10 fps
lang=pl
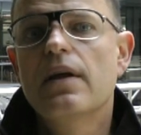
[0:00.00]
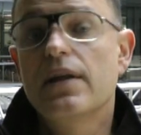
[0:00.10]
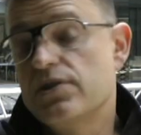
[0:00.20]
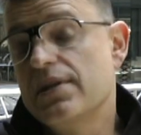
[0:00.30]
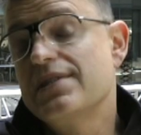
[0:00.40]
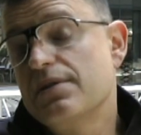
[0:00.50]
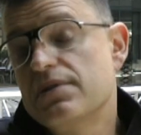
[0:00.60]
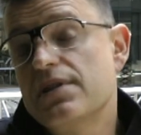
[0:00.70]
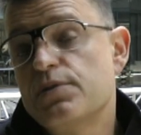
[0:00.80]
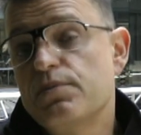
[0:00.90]
Znaczy na
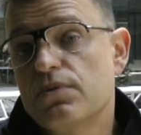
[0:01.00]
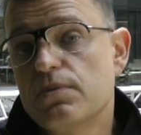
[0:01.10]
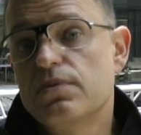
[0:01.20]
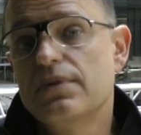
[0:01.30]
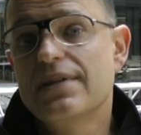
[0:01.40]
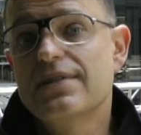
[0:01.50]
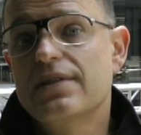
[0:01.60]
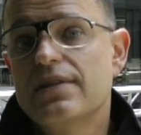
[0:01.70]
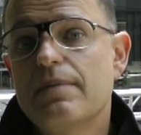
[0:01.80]
cały zespół to były gazety.